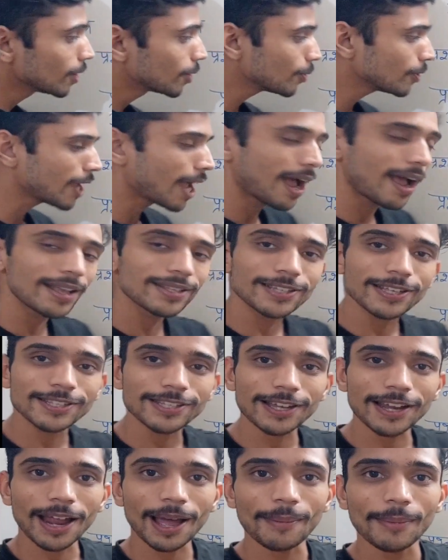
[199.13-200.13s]
तो यहाँ से
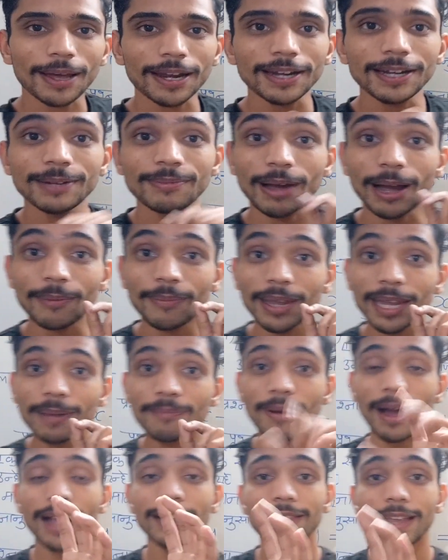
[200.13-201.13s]
सर हमारे दिमाग में
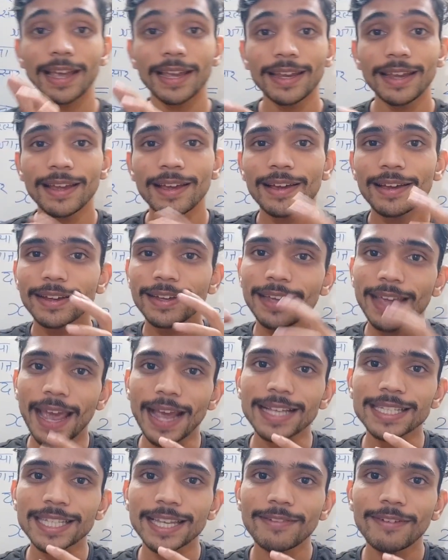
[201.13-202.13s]
एक बात आई कि
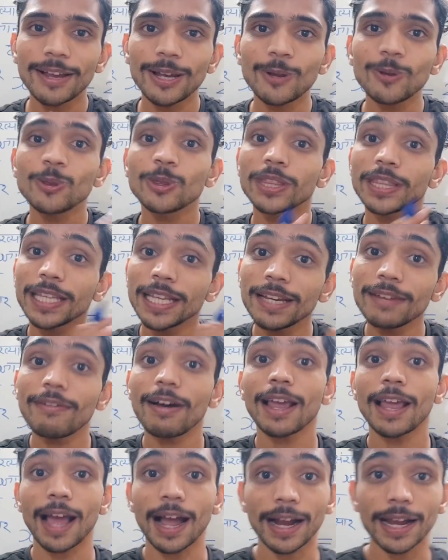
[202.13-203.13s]
x की वैल्यू तीन
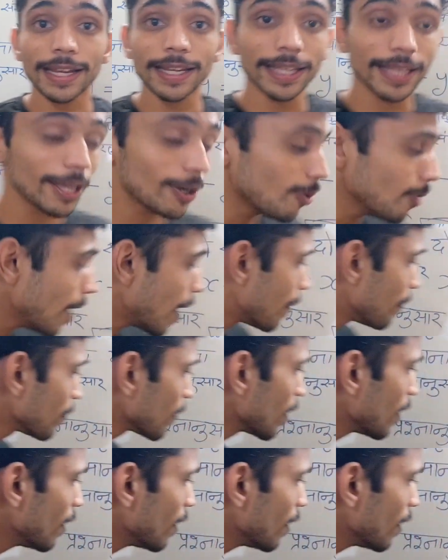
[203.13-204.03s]
वाई आ गई है देखो ना